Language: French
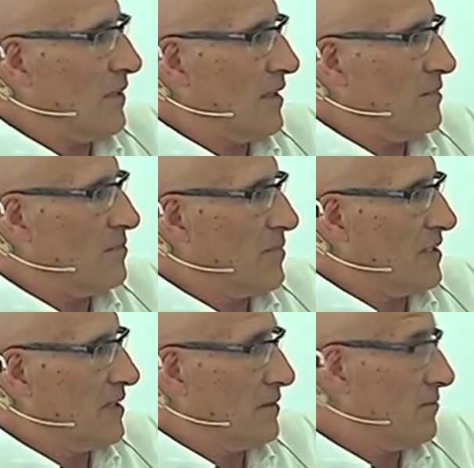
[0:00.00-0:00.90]
fais
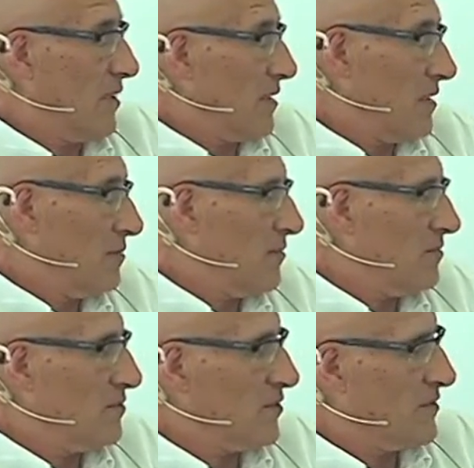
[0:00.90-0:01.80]
mieux que moi.
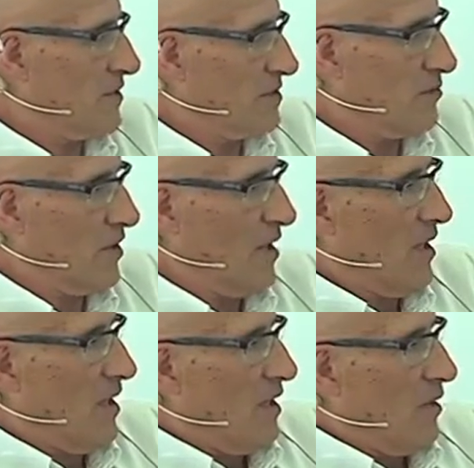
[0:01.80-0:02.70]
Et